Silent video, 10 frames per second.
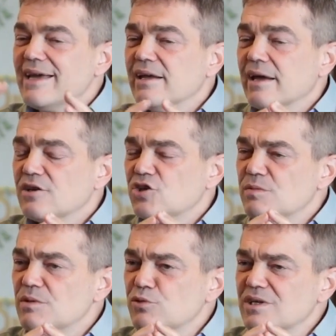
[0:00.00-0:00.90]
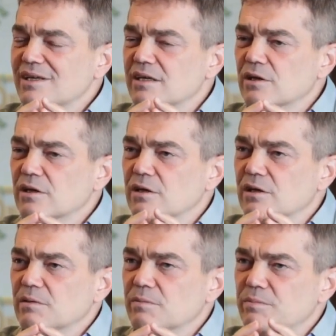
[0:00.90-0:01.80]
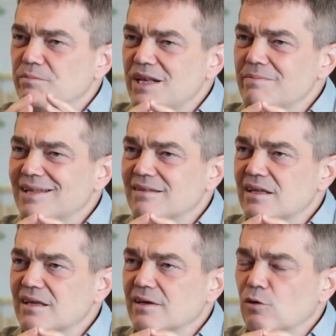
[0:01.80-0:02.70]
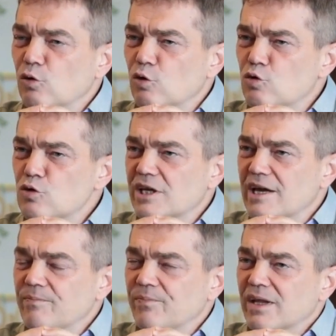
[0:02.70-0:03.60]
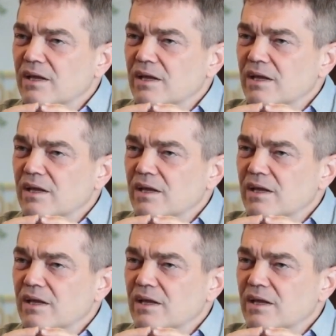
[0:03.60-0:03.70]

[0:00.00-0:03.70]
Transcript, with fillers: Yani şimdi buradaki e, bilimle dini okurken